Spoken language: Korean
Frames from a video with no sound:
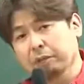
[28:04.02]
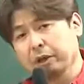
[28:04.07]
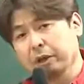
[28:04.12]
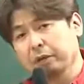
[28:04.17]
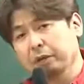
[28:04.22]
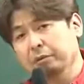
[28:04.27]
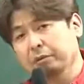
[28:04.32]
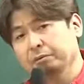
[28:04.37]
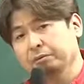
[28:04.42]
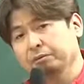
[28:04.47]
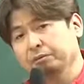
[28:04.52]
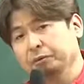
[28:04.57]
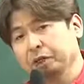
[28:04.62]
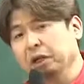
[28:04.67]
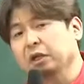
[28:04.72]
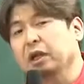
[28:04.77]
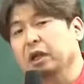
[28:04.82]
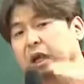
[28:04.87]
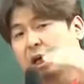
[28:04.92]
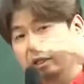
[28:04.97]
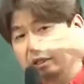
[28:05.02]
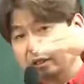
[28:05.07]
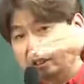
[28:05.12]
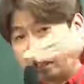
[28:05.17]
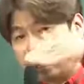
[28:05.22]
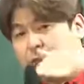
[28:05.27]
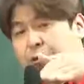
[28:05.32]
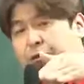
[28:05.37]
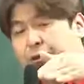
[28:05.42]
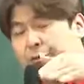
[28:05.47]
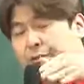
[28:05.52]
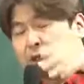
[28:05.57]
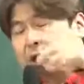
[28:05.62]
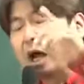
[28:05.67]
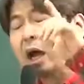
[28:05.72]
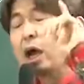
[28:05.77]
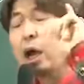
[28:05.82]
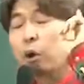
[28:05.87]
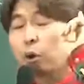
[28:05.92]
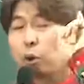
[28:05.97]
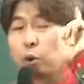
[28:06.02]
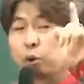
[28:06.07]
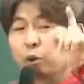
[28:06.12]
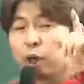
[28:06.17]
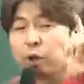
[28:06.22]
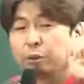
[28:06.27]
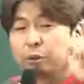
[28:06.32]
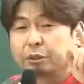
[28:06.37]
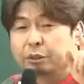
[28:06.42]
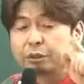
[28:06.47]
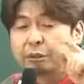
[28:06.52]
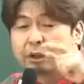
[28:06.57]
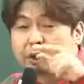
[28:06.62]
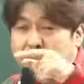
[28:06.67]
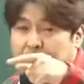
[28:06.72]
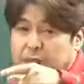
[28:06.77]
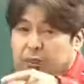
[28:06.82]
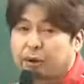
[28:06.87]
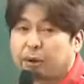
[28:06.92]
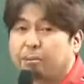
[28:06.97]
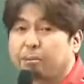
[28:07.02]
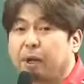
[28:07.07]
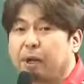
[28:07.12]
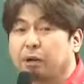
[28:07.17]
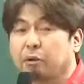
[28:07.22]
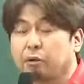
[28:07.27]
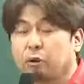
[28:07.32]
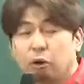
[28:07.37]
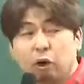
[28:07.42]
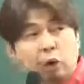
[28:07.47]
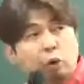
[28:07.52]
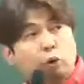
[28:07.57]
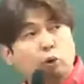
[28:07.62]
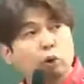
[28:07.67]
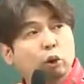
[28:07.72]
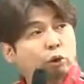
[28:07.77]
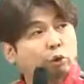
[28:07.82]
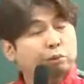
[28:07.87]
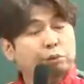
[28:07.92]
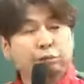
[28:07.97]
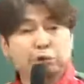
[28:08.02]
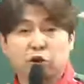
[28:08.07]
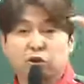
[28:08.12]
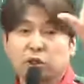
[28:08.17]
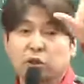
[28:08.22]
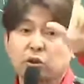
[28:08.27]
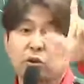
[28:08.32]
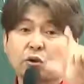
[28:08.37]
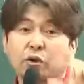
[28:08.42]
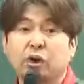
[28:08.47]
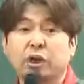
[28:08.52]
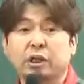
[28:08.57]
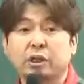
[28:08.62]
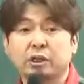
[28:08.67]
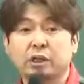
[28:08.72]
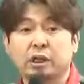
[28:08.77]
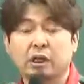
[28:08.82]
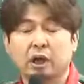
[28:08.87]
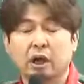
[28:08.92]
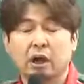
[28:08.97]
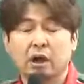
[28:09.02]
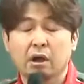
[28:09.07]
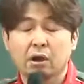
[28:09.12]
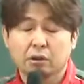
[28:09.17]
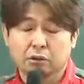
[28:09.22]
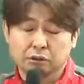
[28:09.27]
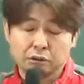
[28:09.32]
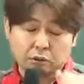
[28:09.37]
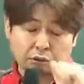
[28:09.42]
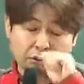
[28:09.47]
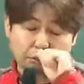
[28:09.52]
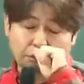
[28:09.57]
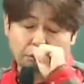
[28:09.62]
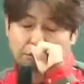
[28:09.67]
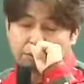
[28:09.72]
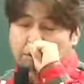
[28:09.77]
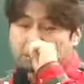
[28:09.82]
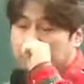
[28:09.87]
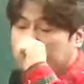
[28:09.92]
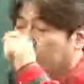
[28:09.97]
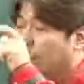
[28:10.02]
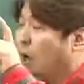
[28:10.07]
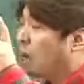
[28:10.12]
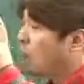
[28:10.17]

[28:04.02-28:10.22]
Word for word: 돼요. 이렇게 가르쳐 줍니다. 고도가 높지만 경사가 완만하고, 원래 고도가 높으면 경사 더 커야 되잖아. 그죠? 그럼 두 번째, 뭐,